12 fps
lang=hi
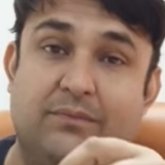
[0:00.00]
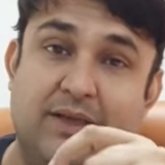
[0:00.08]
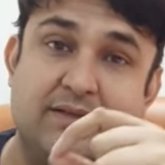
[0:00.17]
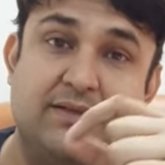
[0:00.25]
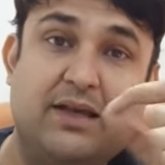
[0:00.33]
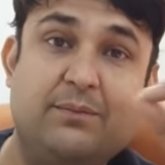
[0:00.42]

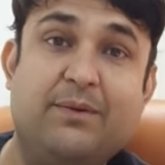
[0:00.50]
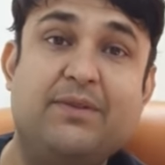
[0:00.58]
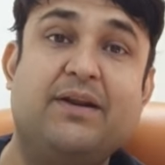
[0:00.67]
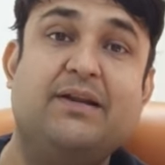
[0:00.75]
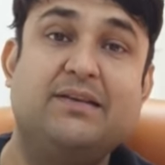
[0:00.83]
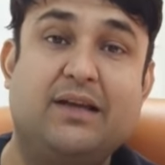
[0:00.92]
दस हजार
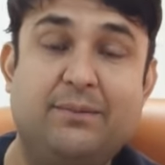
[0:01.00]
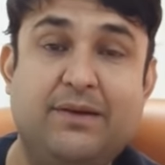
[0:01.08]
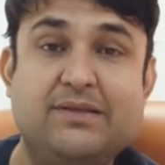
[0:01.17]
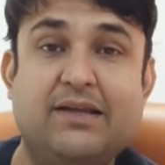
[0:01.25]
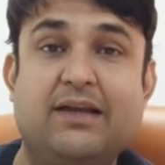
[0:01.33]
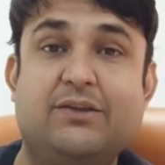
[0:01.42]
पंद्रह हजार
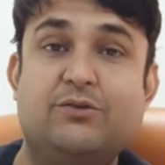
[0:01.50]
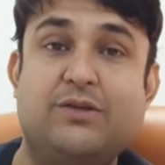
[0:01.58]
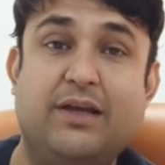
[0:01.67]
बीस हजार तो